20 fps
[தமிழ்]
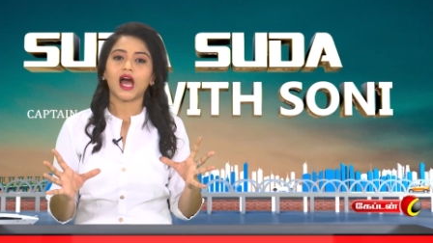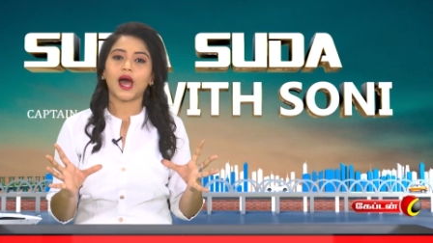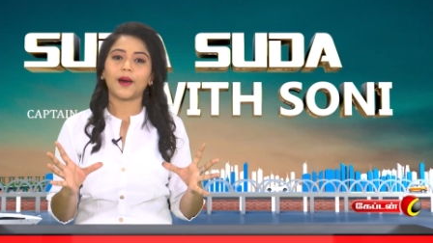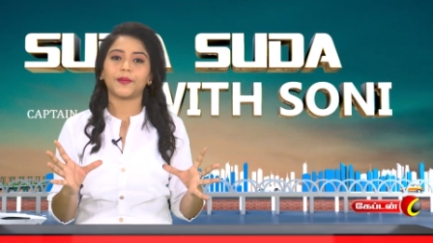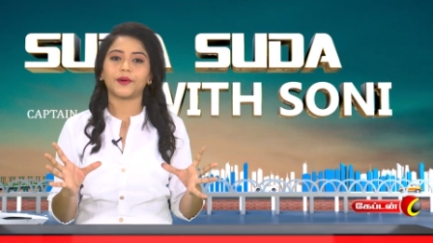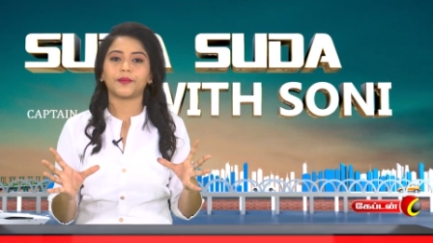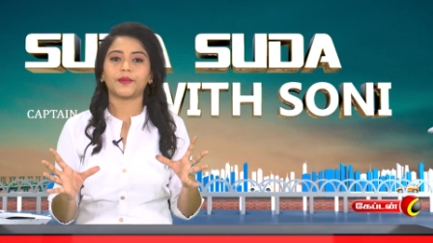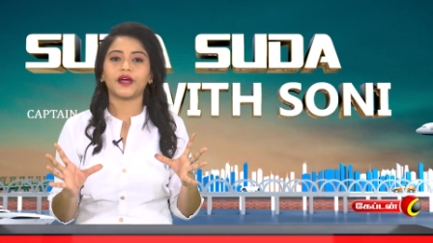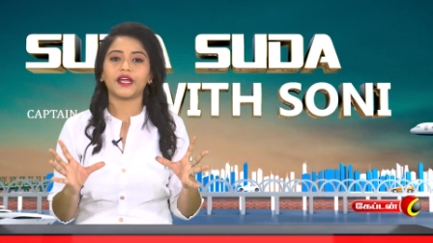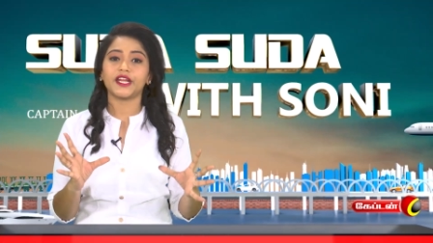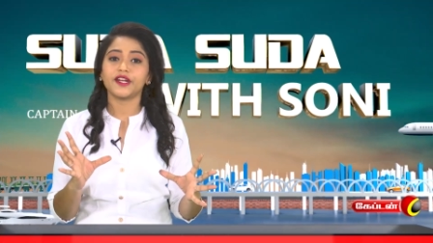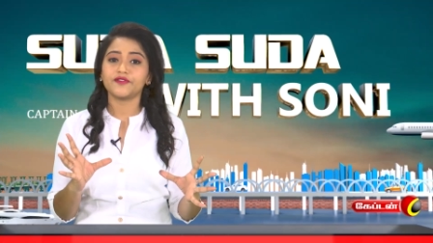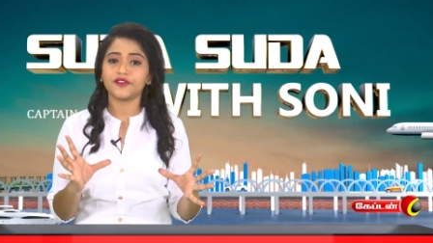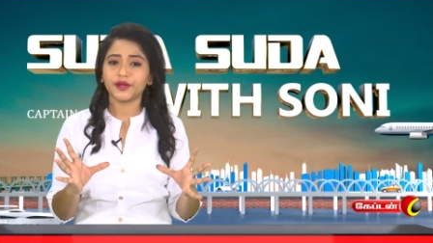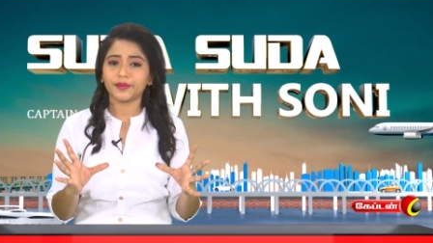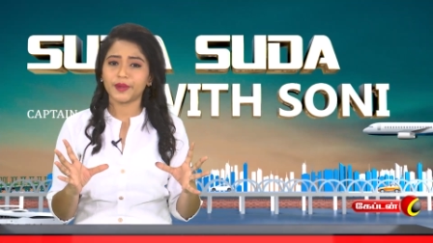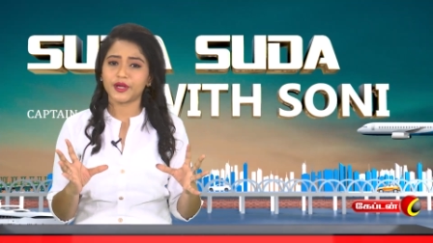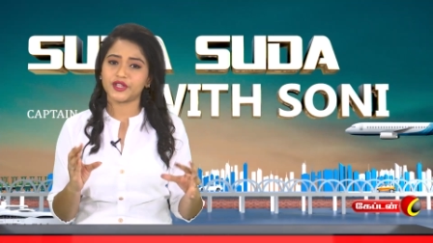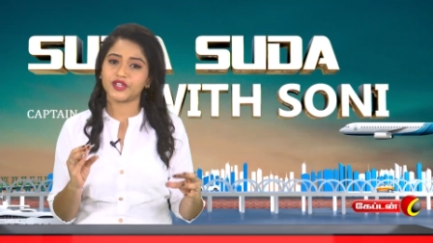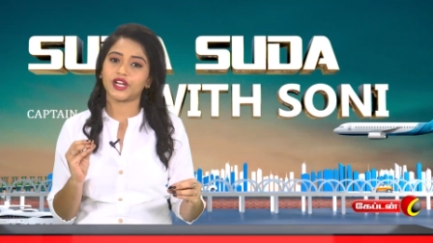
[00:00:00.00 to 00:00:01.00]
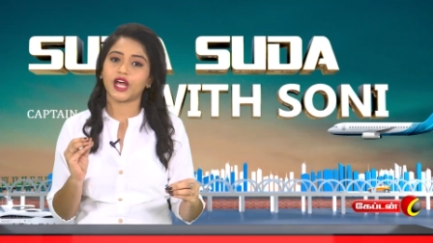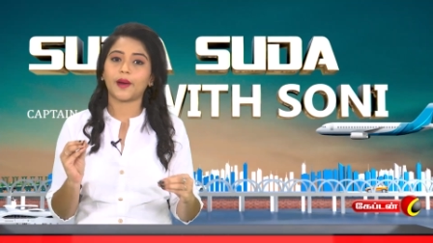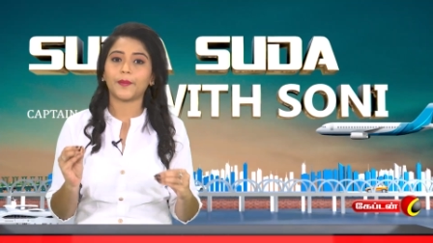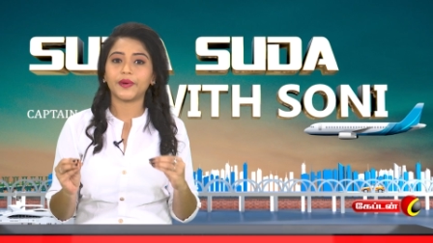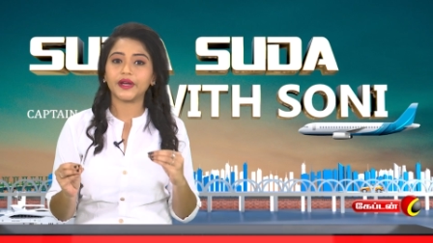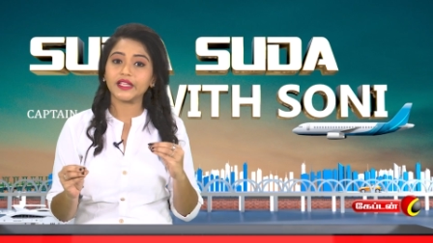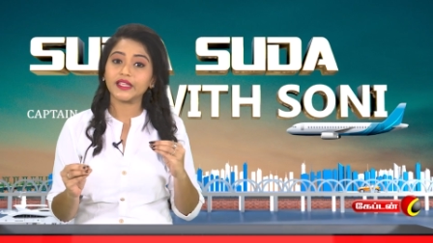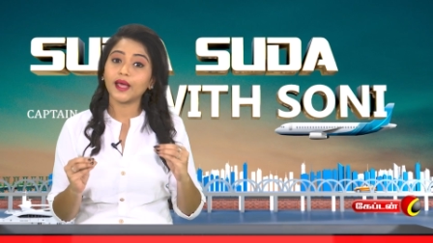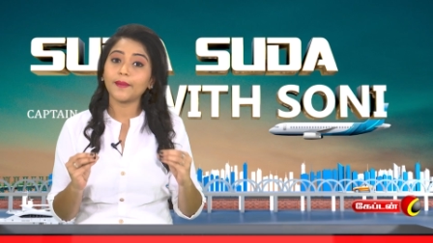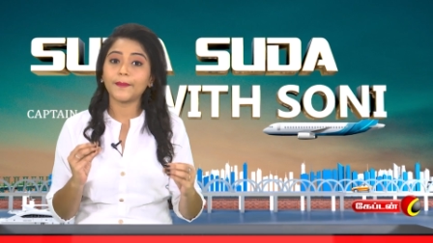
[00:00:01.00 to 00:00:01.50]
அப்புறமா இன்ஃபர்மேஷன்
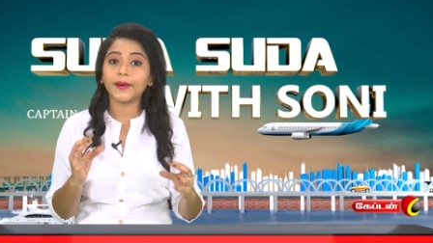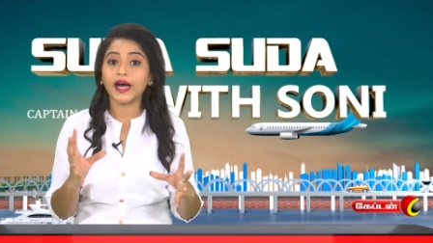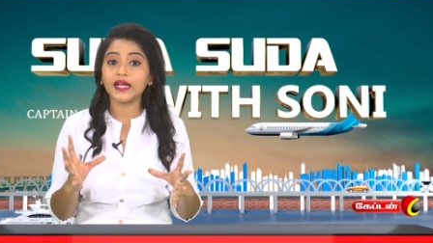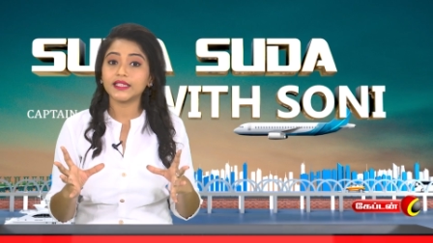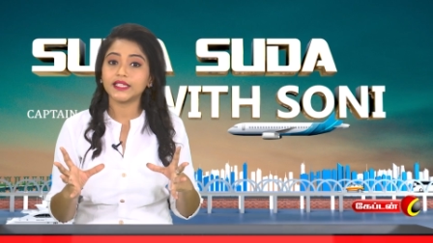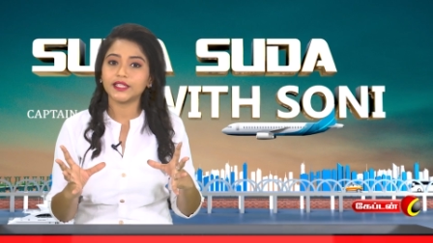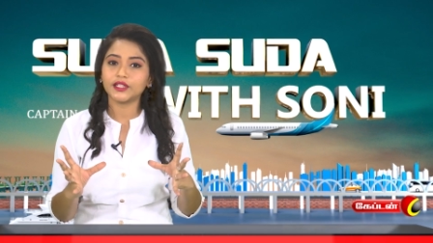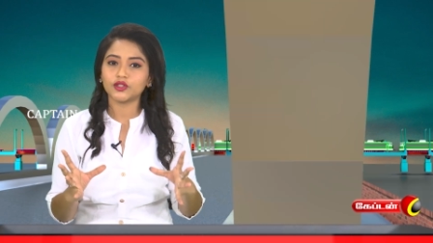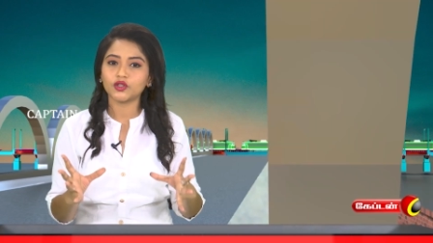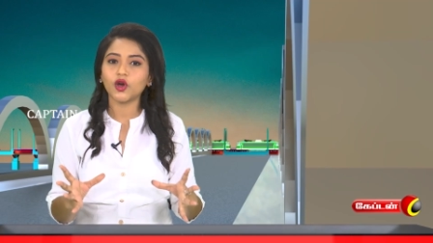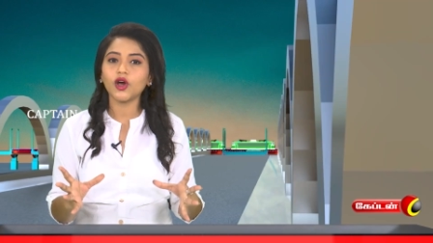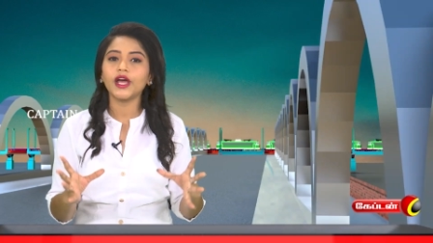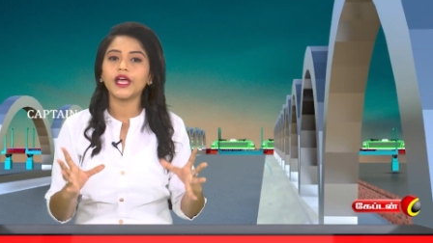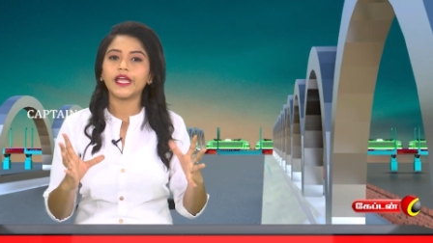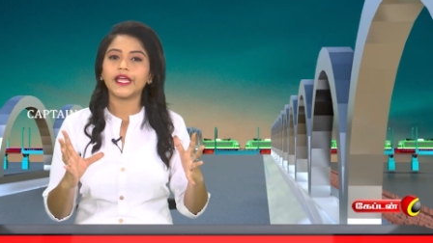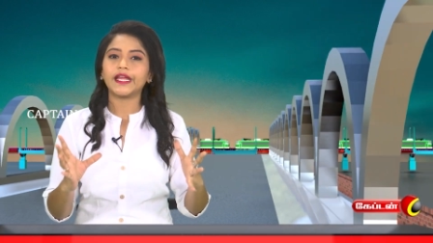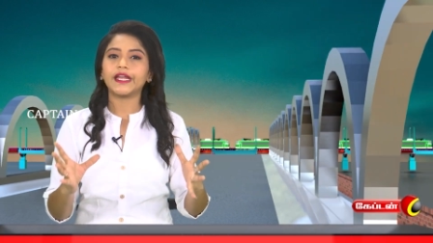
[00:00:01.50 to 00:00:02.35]
அப்படின்னு தான் பார்த்துட்டு இருந்தோம்